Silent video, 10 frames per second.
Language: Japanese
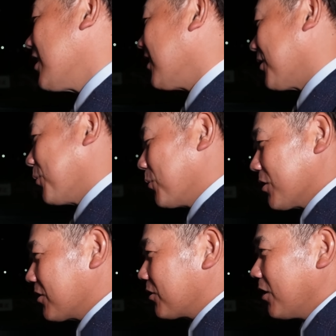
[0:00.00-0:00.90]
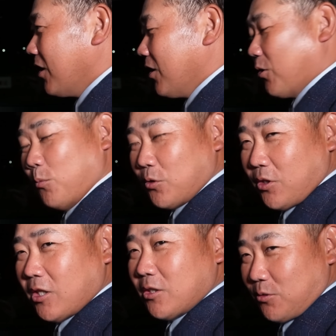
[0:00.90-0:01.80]
だなんて思全然思って
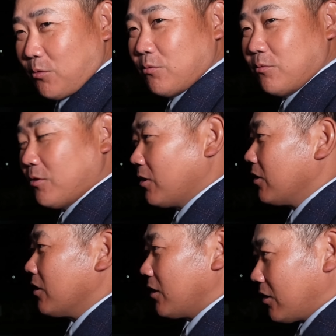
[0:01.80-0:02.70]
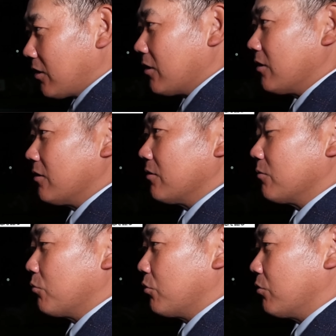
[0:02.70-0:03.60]
ないですよ。あそうですか。はい。
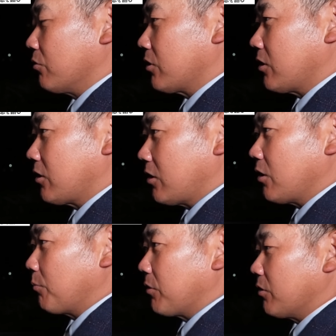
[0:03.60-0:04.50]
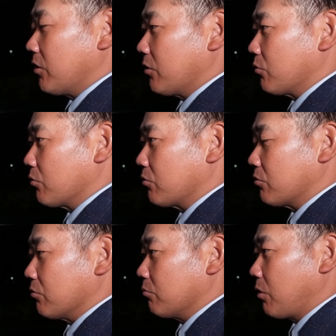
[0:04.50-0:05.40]
はい、もうただただやっぱり
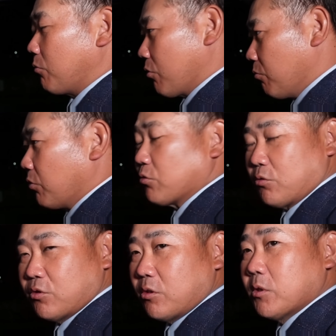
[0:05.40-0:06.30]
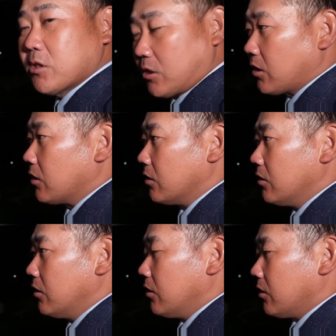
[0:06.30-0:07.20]
レッドソックス、まあ僕もボストン住んでますから、
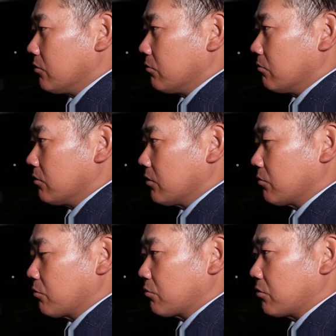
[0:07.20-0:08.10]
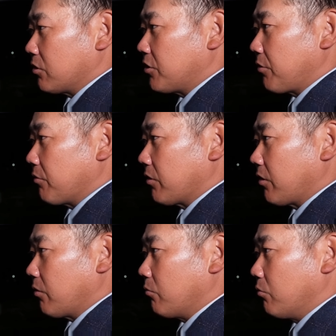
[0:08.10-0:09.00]
えー、あのレッドソックスに来てくれて
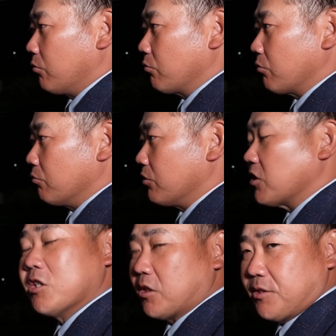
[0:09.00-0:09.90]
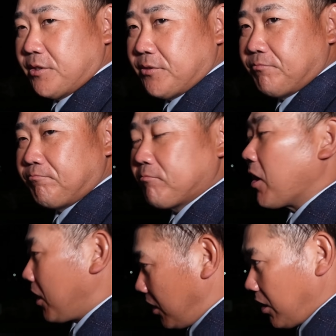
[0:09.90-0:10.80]
もう本当に嬉しいです。なるほ
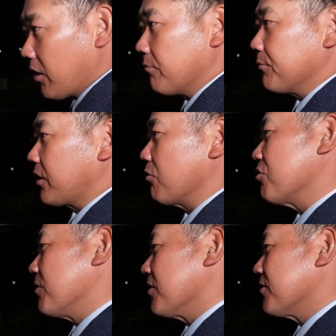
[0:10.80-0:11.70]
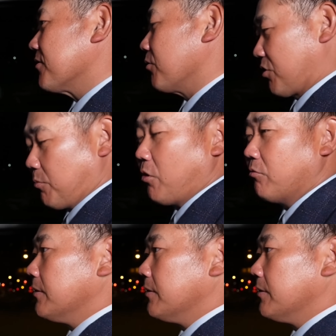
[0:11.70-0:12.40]
ど。はい。はい、楽しみです。そっちも。